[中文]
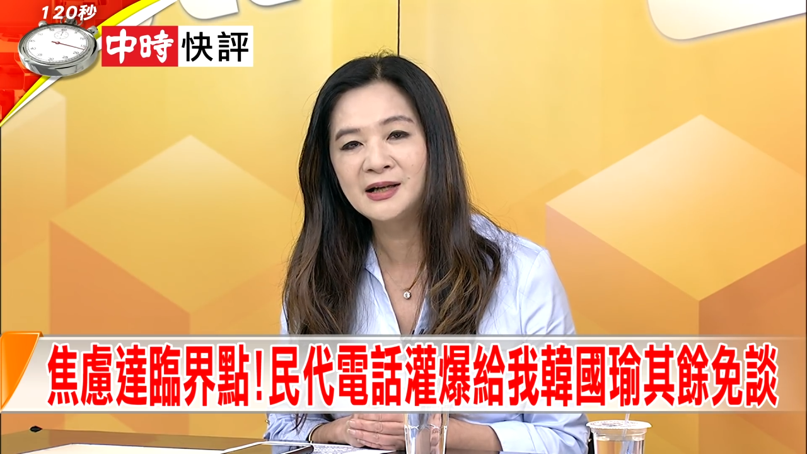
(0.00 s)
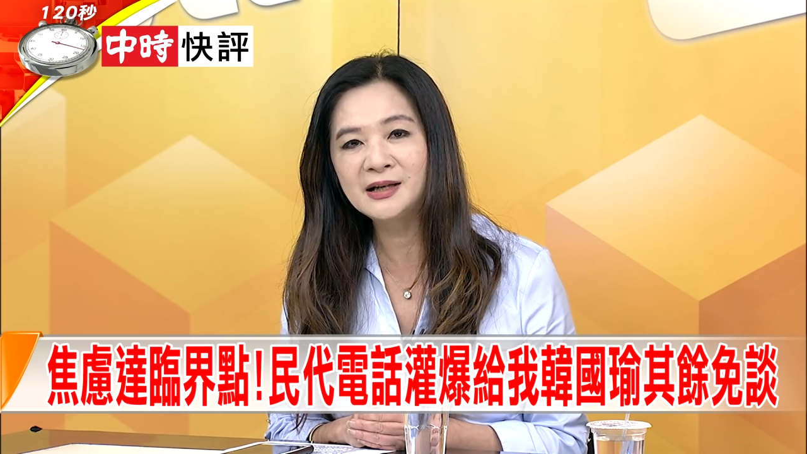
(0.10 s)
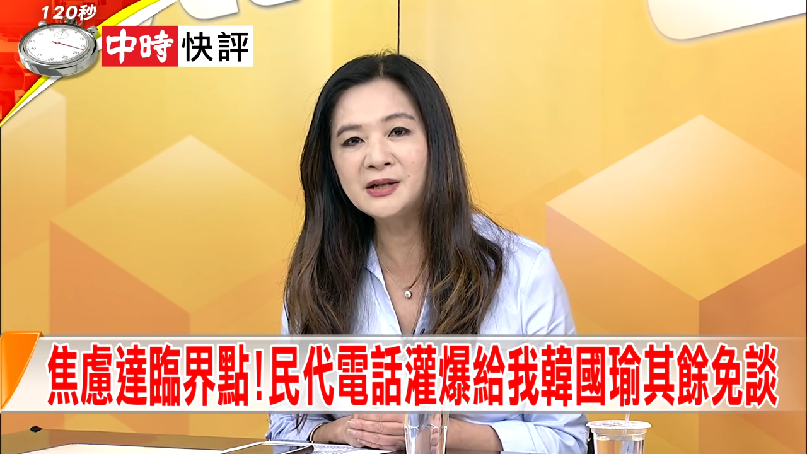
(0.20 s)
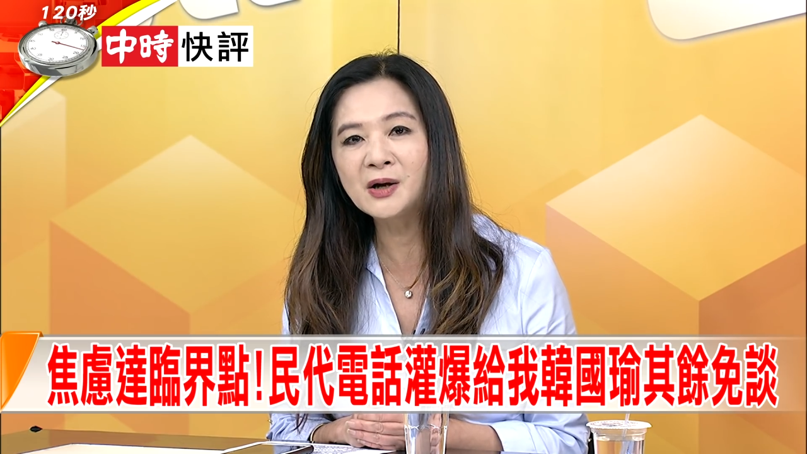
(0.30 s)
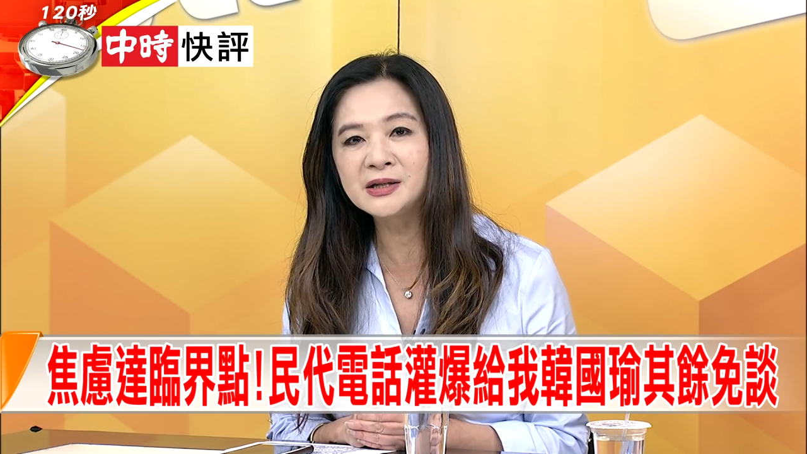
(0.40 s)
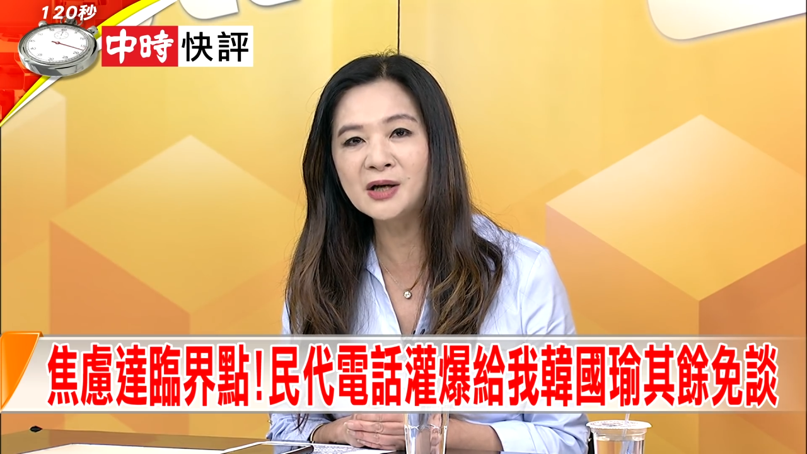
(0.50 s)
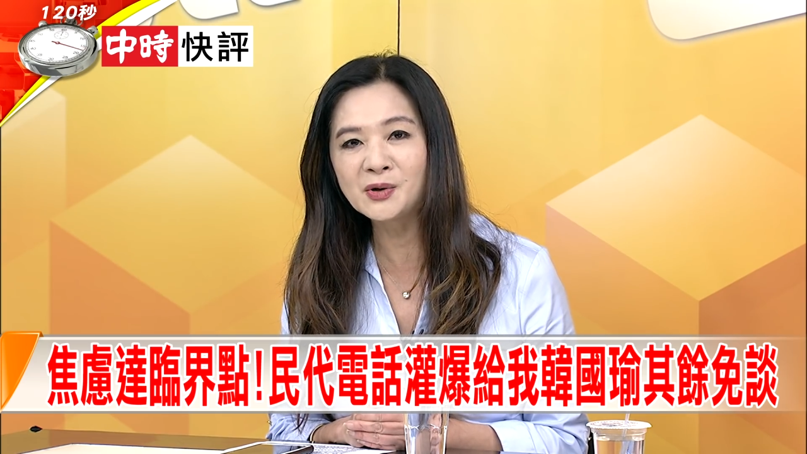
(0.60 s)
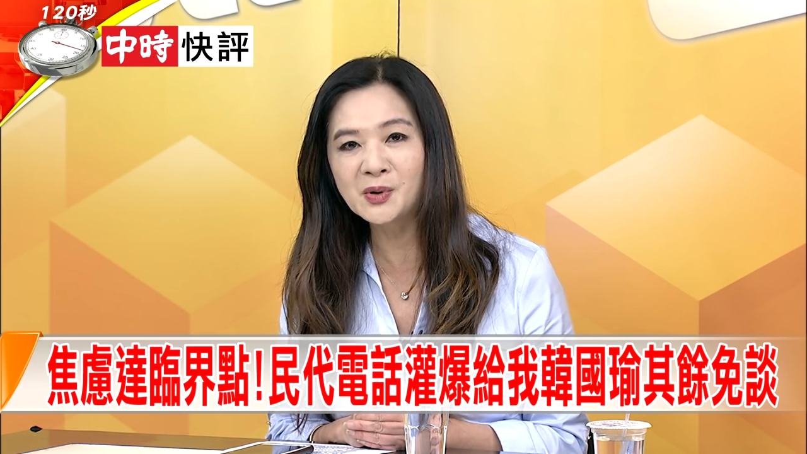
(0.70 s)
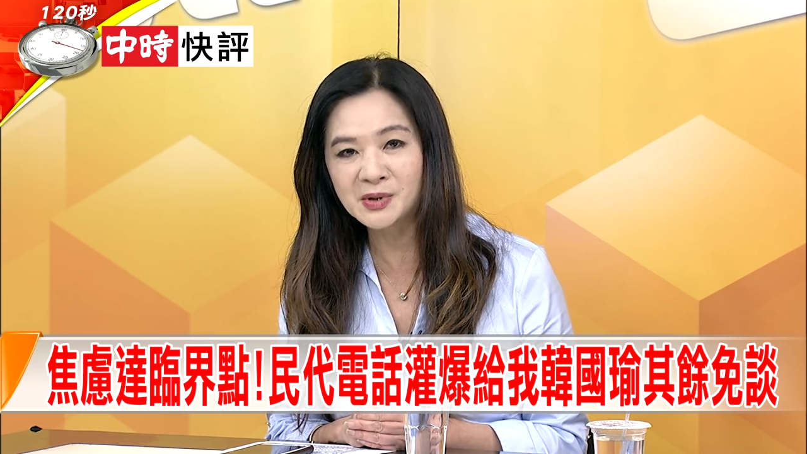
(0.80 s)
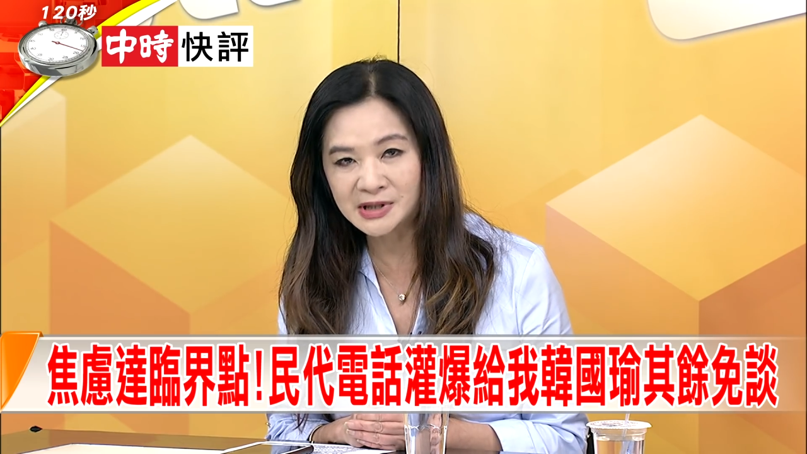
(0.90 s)
那到底
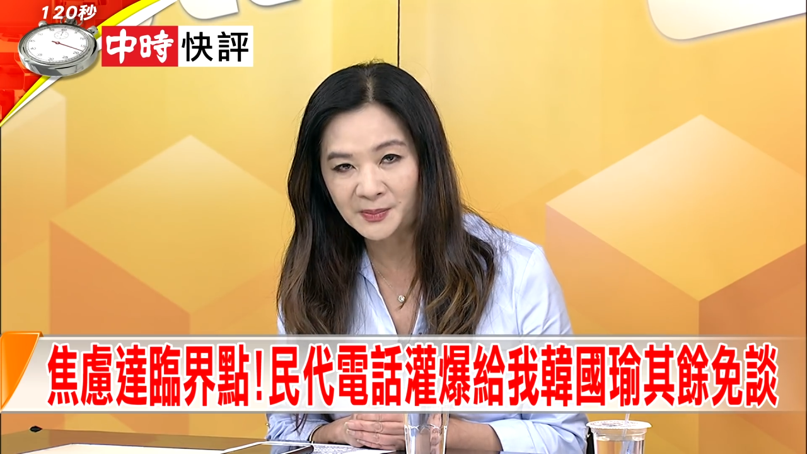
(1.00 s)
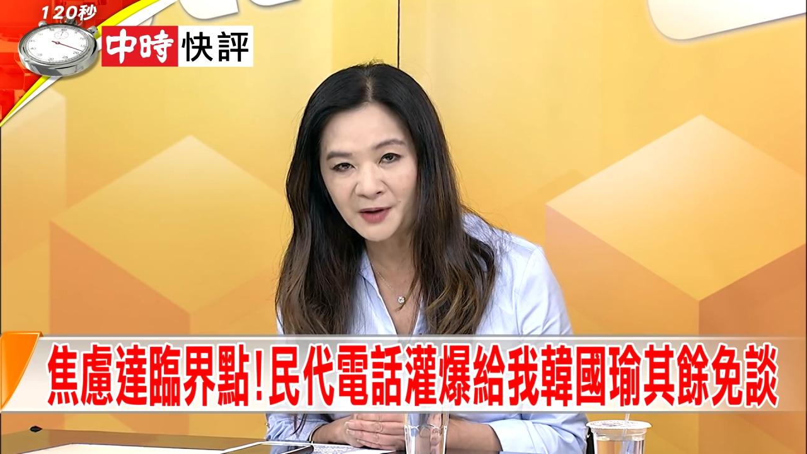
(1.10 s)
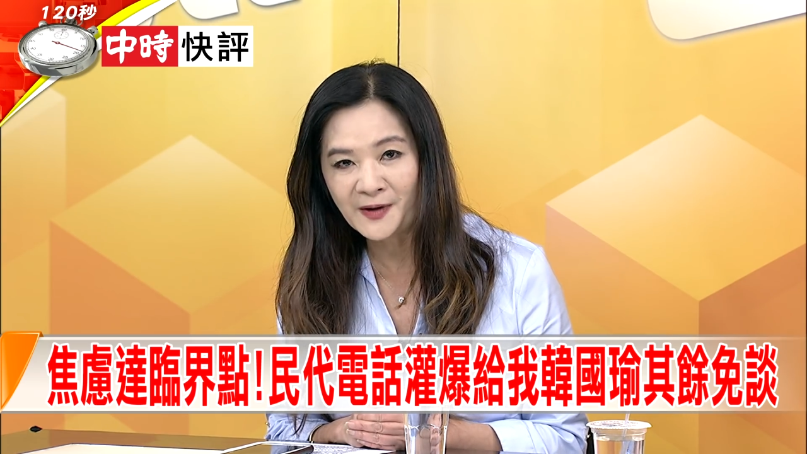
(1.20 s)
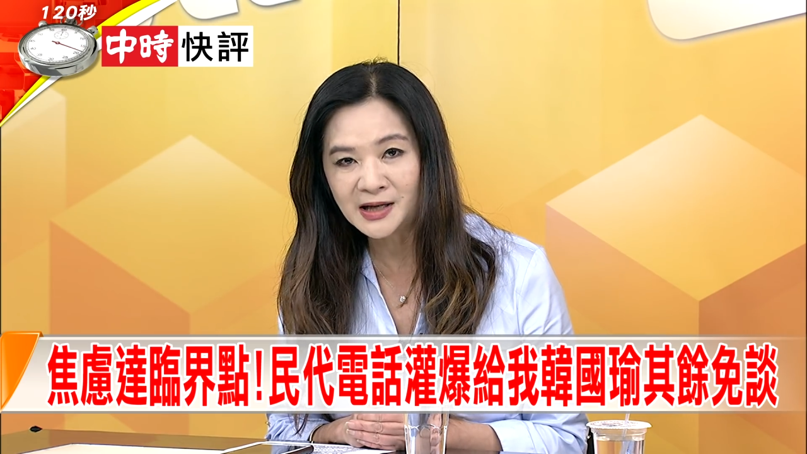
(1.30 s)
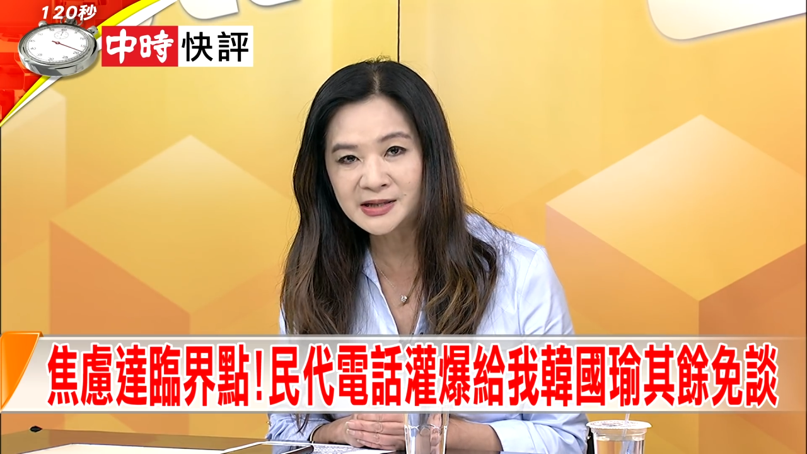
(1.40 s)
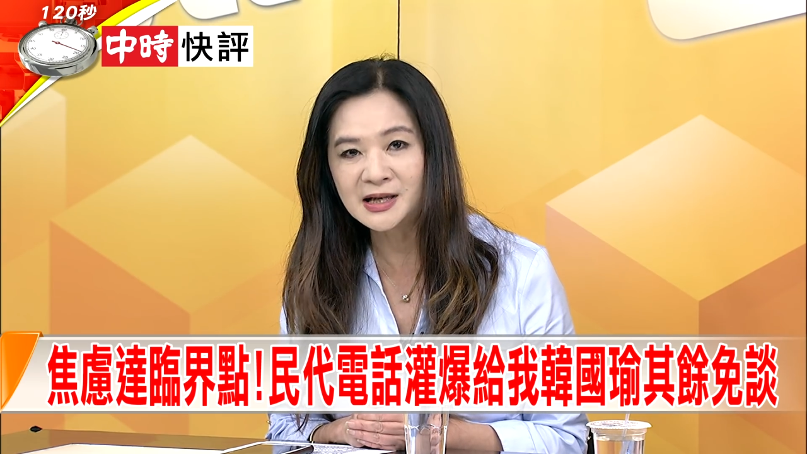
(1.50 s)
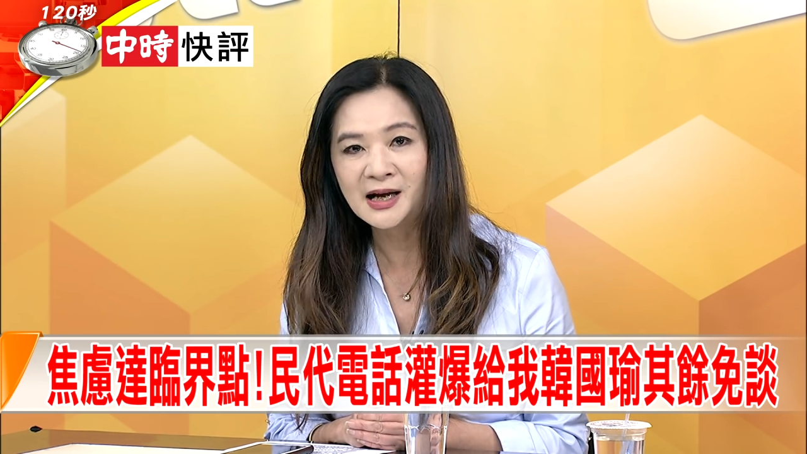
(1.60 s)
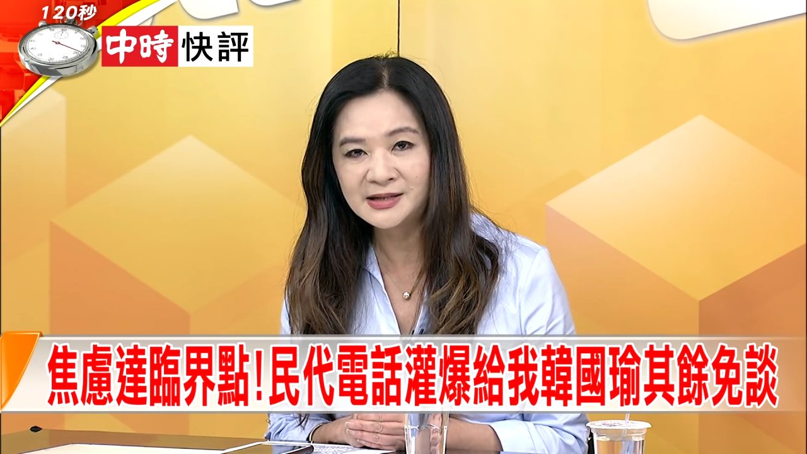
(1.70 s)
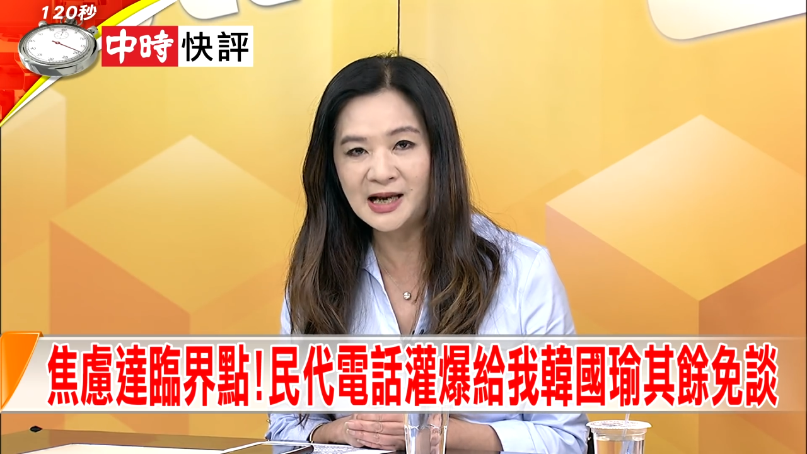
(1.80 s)
要用什么方式